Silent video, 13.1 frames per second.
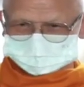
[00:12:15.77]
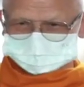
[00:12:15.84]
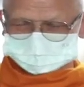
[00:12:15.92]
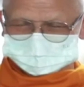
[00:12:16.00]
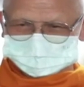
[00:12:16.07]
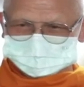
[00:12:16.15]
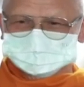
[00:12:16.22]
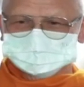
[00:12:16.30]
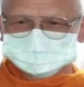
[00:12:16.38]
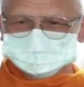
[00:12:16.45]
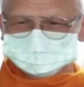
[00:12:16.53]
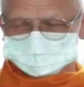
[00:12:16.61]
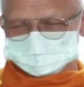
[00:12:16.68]
ในหน้าที่
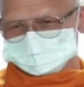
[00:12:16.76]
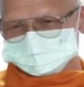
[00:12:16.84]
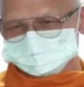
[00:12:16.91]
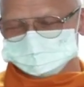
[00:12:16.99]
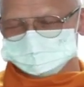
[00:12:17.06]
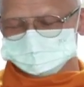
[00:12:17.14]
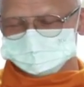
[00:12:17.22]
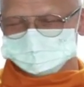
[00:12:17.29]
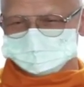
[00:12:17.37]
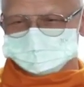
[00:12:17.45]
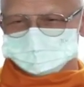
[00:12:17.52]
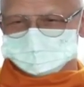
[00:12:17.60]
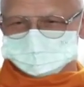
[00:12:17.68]
นั้น
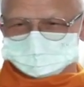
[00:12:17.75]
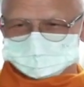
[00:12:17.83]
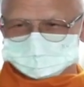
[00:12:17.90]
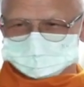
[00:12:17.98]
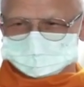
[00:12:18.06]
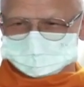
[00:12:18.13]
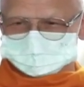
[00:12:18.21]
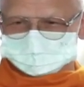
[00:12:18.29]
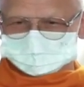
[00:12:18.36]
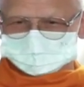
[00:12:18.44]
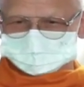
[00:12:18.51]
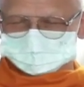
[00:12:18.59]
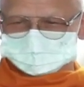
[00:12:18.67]
เพราะฉะนั้น
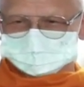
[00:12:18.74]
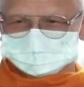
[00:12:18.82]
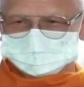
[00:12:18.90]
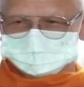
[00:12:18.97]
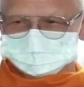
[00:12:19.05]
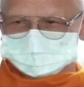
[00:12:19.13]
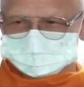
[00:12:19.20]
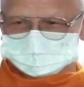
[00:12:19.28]
คำว่า